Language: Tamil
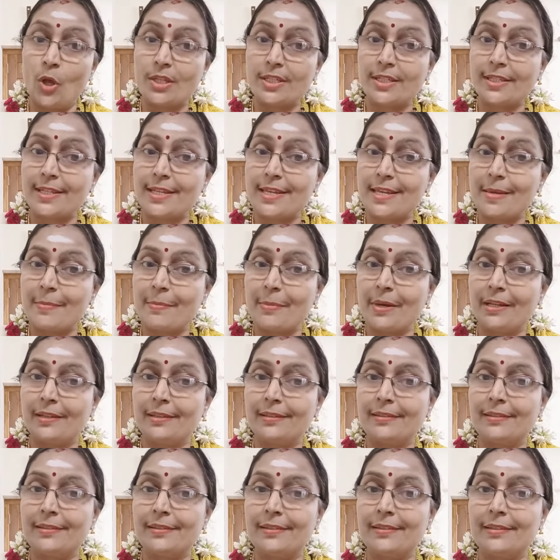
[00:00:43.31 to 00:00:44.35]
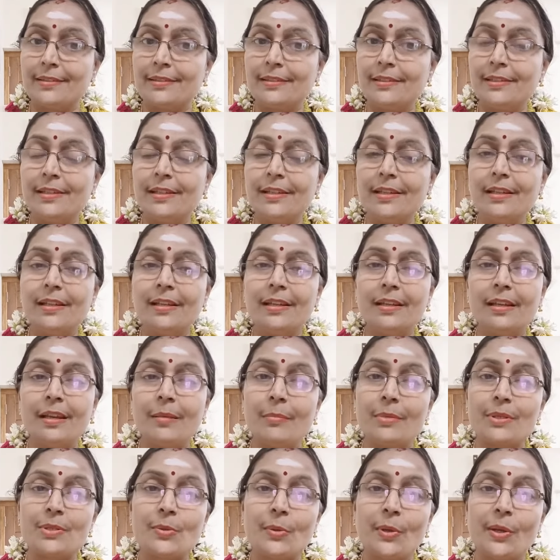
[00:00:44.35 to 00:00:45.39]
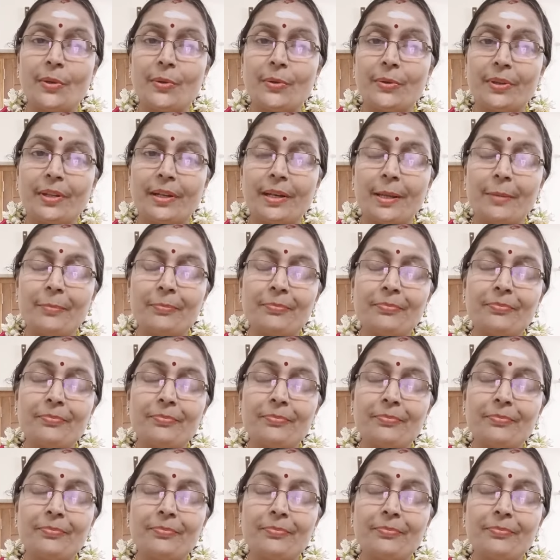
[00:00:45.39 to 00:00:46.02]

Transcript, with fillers: அசிங்கமானதுன்னு நம்ம சொல்லிக் கொடுக்கல